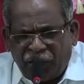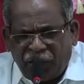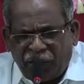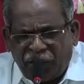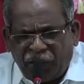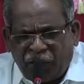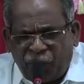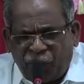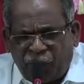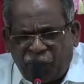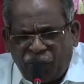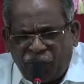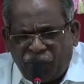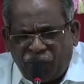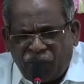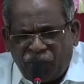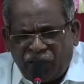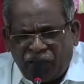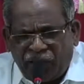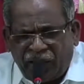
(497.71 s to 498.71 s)
ఈ
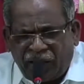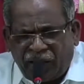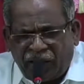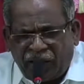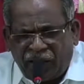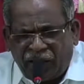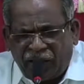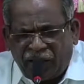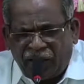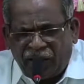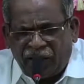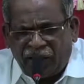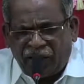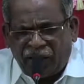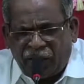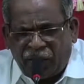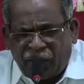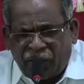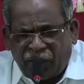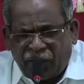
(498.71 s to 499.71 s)
కంపౌండ్లో ఎక్కడా
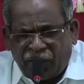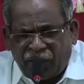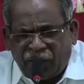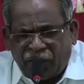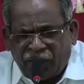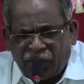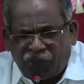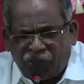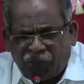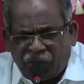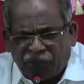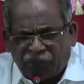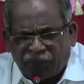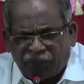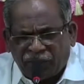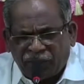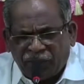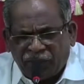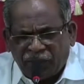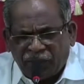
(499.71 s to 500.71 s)
లేకుండా చేయము